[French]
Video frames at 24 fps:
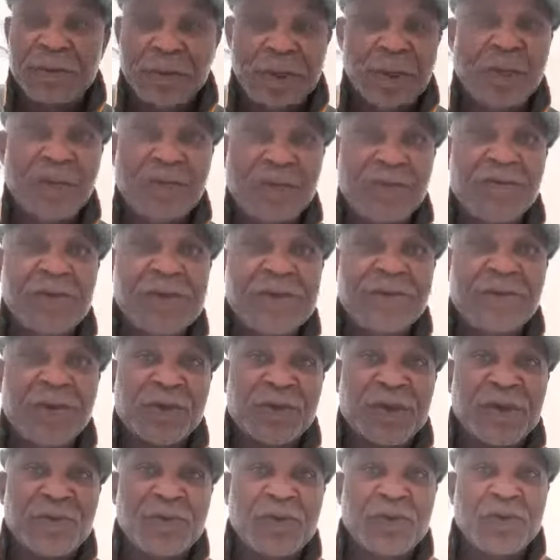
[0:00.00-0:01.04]
Il peut vous
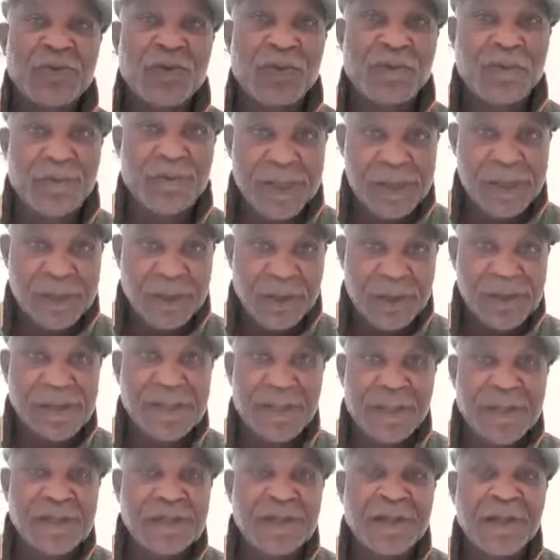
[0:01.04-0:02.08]
apporter beaucoup parce que
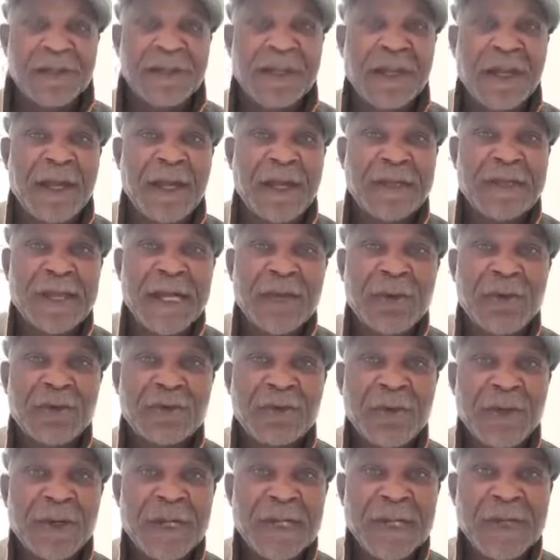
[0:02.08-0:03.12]
ça, ça y, a,
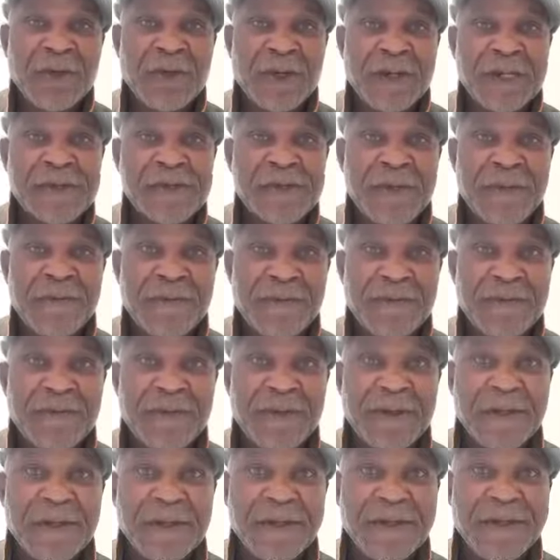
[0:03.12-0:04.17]
longtemps qu'il est dans la sape.
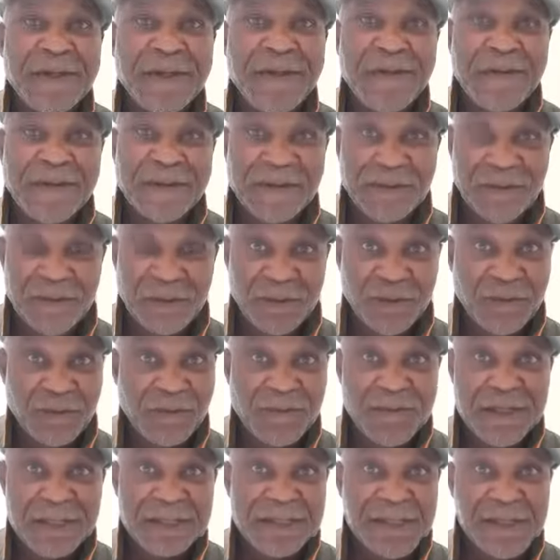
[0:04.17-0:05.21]

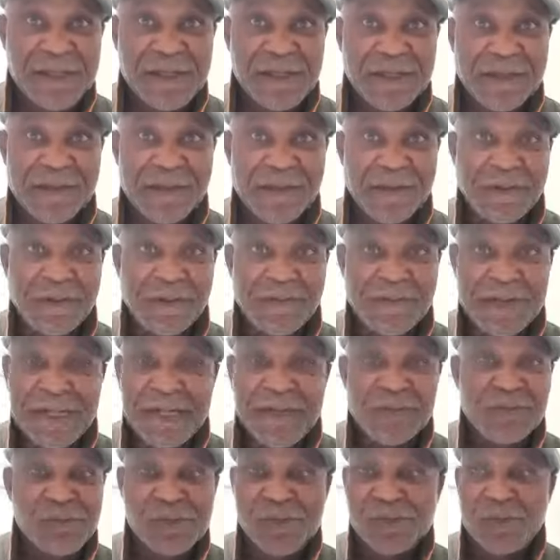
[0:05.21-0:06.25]
Réfléchissez,
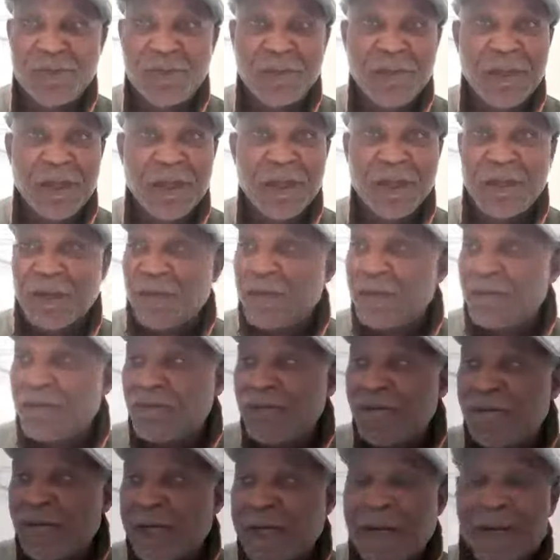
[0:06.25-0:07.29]
mesdames, messieurs.
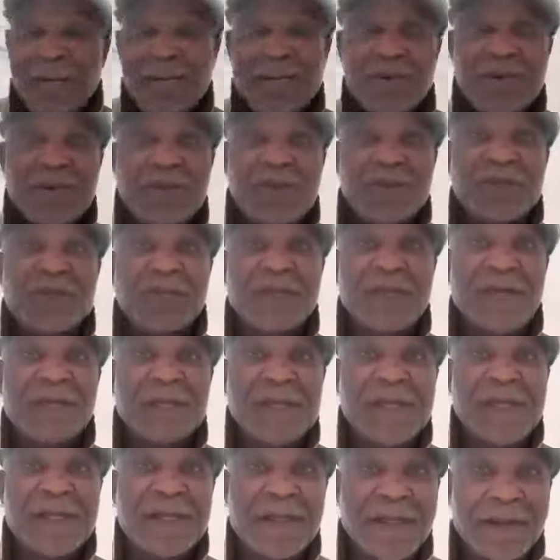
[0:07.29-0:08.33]
Voilà pourquoi je voulais
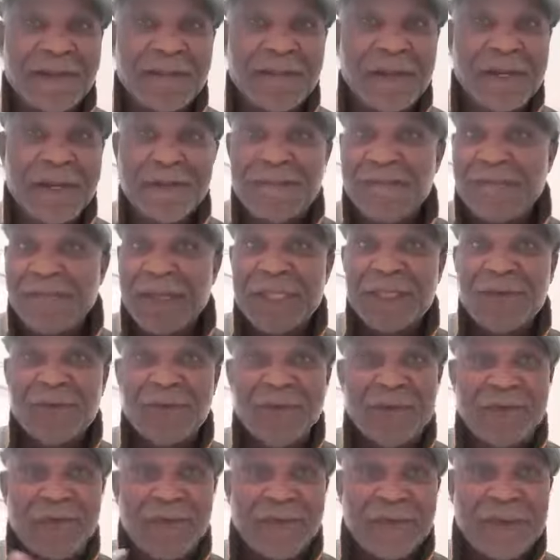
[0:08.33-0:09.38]
vous interpeller.
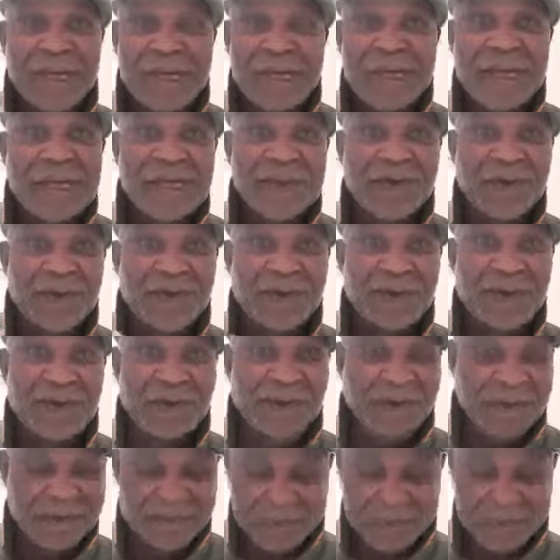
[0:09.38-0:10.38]
Maintenant, il y a la cagnotte.